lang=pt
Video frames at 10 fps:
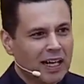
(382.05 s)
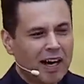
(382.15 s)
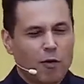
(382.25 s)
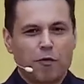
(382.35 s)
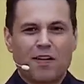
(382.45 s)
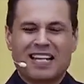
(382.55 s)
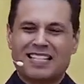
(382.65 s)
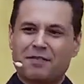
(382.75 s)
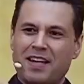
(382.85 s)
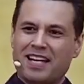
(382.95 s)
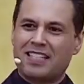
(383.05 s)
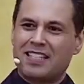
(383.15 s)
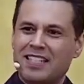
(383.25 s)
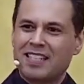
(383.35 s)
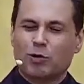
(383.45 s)
alface
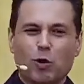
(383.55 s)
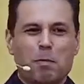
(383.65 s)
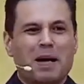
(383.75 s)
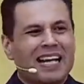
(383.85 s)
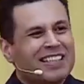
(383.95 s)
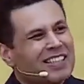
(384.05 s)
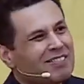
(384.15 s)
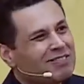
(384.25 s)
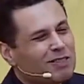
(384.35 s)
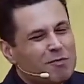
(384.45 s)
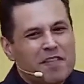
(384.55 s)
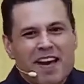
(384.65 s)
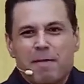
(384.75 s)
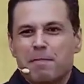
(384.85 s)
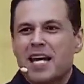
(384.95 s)
verdinha, tomate
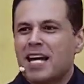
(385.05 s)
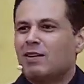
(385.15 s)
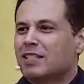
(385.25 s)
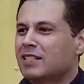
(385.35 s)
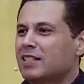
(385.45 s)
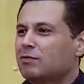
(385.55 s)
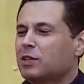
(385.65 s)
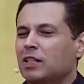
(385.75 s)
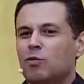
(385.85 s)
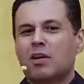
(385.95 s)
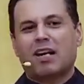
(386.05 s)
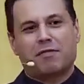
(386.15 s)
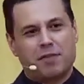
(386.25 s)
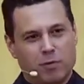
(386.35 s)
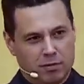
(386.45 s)
vermelho assim que você nunca
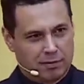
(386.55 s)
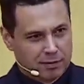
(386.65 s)
viu.